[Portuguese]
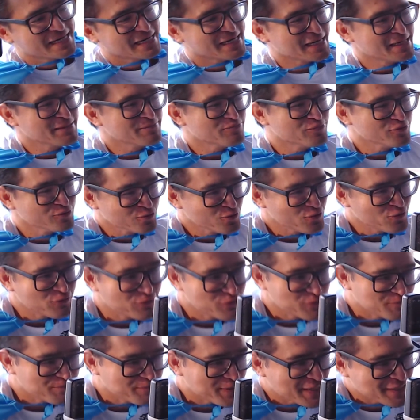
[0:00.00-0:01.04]
Campo Novo
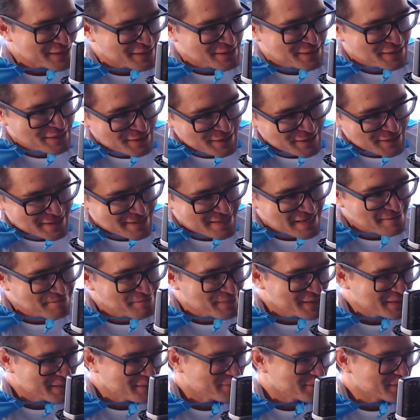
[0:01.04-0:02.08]
do Parecis.
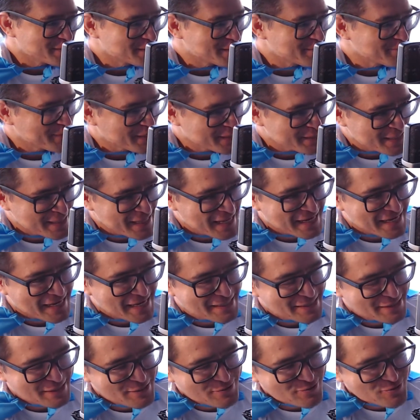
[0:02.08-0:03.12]
Trabalhei uma semana lá
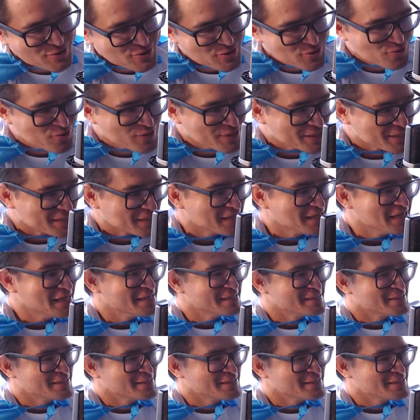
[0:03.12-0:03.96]
catando soja.